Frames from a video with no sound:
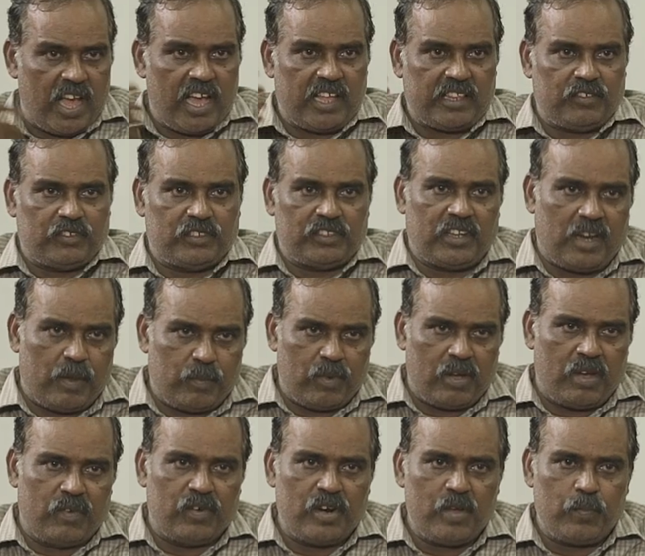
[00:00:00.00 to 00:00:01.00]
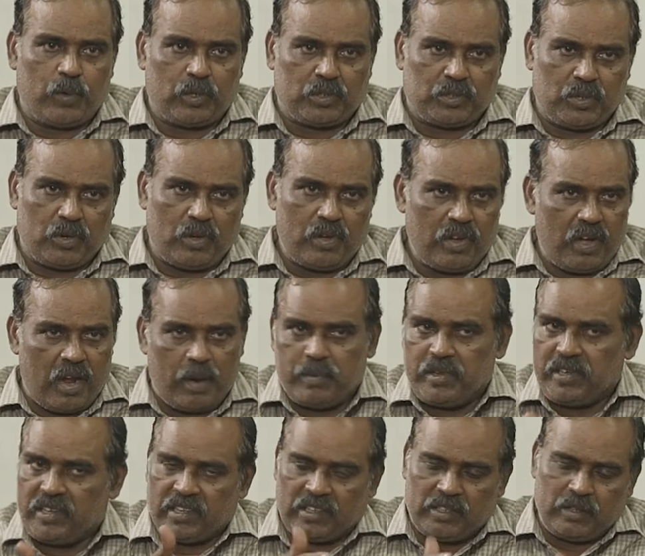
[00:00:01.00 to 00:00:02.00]
தான் அதை வந்து நம்ம வெளிப்படுத்தணும்
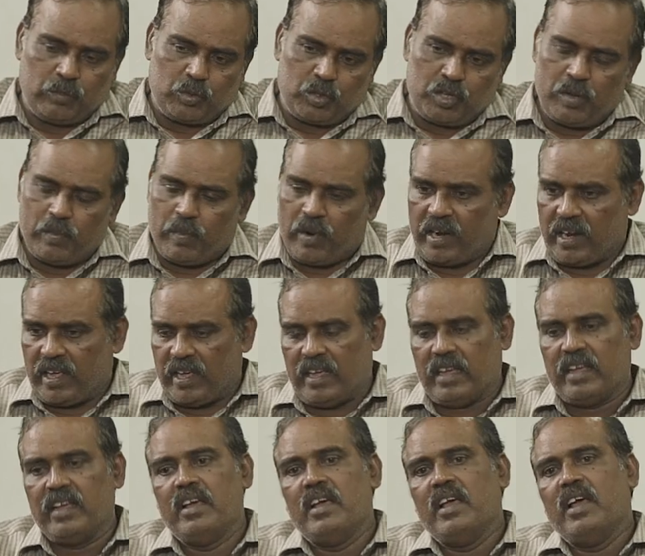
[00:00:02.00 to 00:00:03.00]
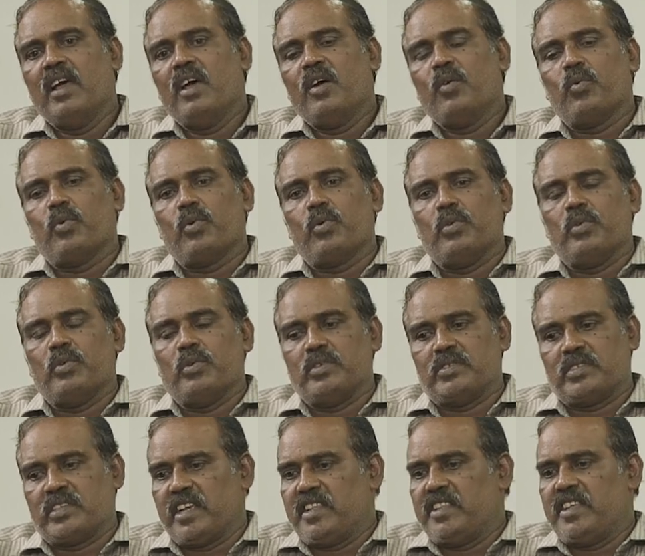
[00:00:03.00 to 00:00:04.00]
அப்படிங்கிறது முக்கியமான ஒரு
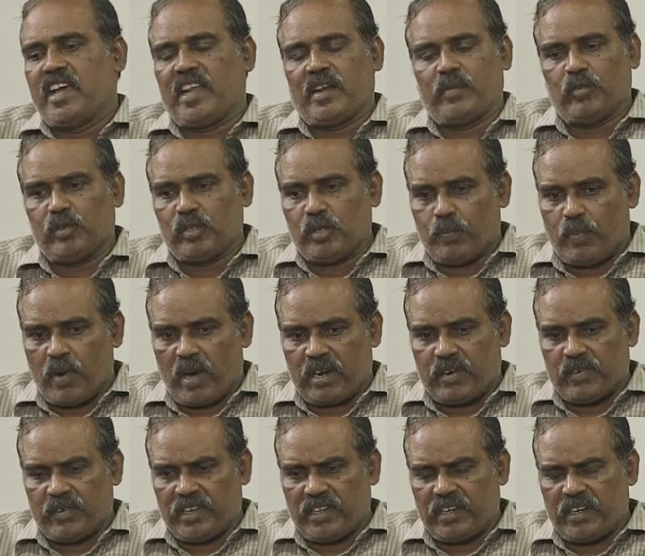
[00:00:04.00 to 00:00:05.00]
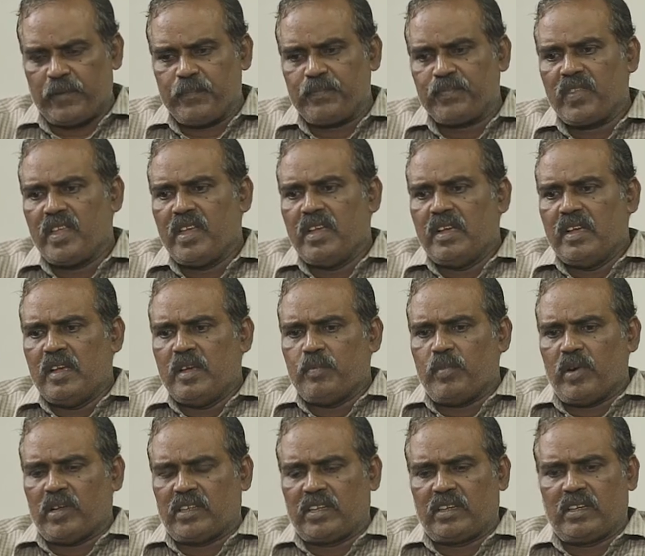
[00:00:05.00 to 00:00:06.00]
செய்தியாக நம்ம வந்து பார்க்க வேண்டியது
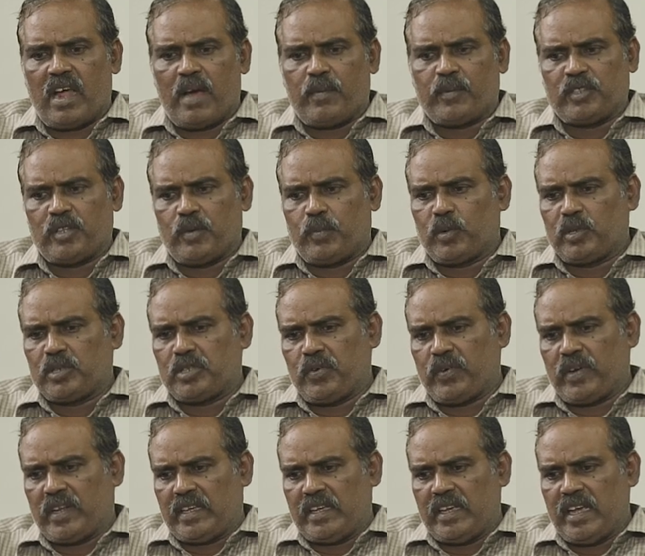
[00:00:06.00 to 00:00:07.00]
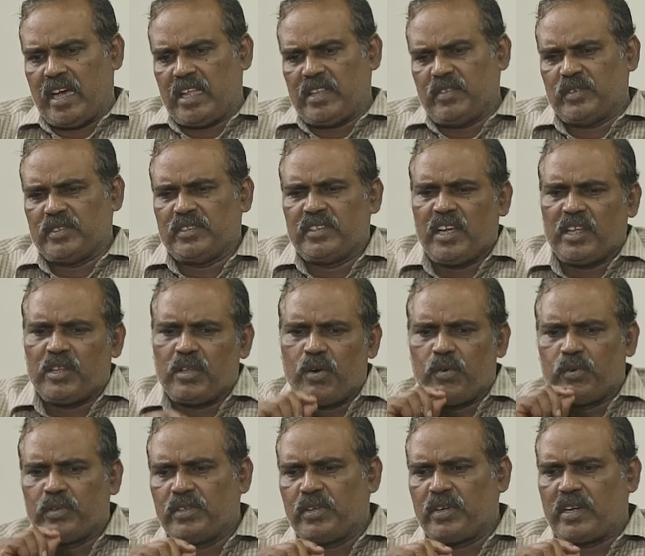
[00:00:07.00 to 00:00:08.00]
இப்போ அந்த கிராமத்தை பொறுத்த வரைக்கும் அது வந்து ஏதோ
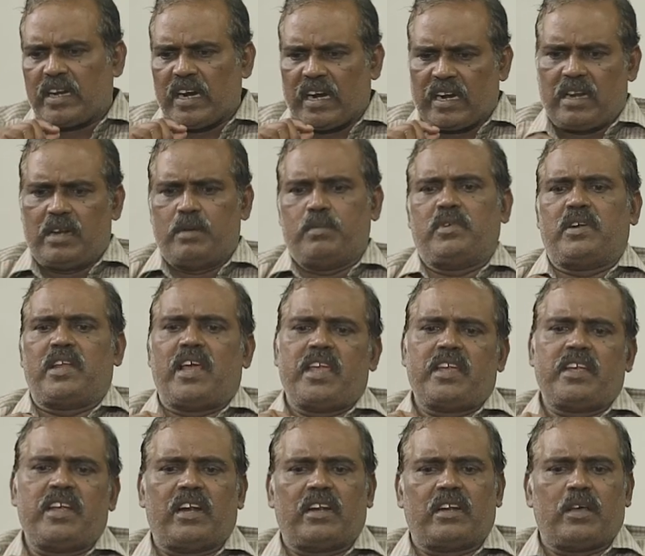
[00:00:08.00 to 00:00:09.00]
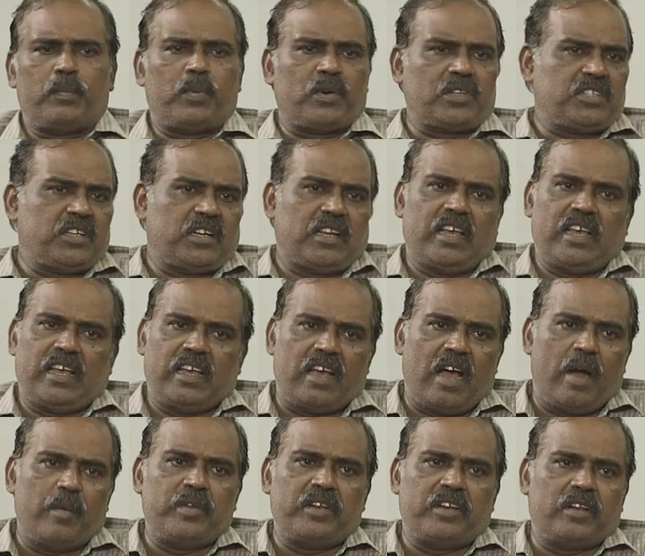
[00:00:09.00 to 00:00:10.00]
வந்து கடலை மிட்டாய் கேட்ட பிரச்சனை
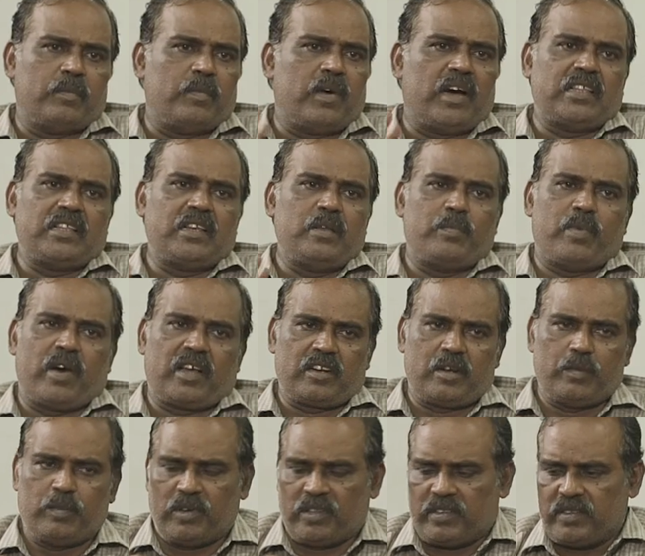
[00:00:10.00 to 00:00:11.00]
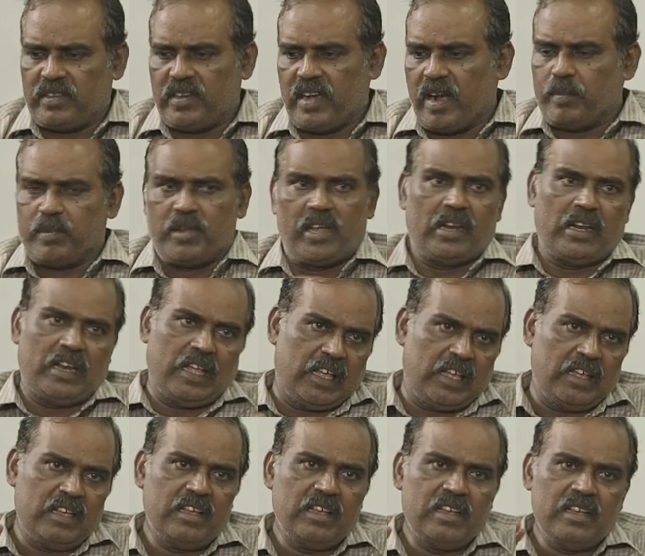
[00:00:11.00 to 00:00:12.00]
அப்படின்ற மாதிரி பார்க்கப்படும் அப்படி அல்ல
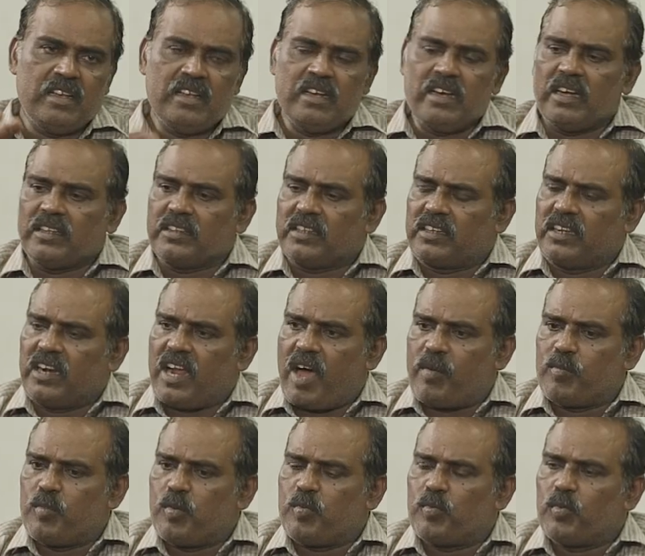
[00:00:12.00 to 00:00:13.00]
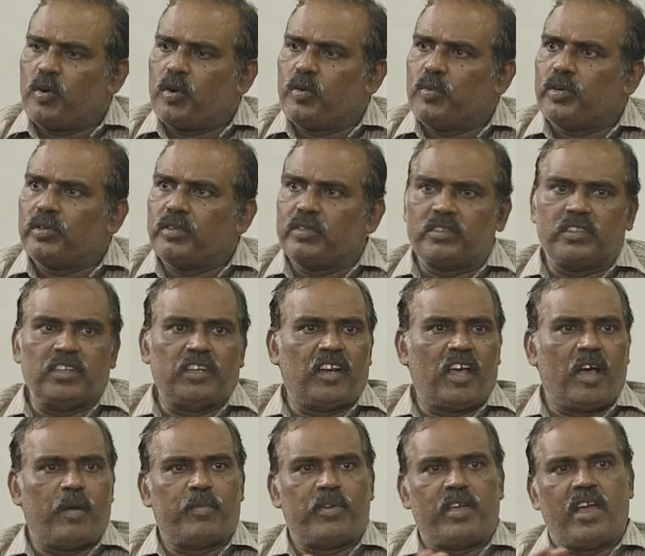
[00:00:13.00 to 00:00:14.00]
அந்த கிராமம் முழுவதும்
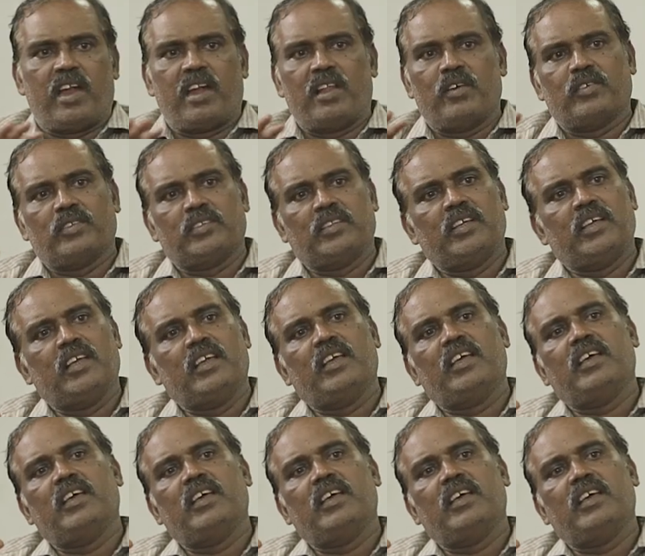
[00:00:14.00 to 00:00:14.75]
தீண்டாமையால் வந்து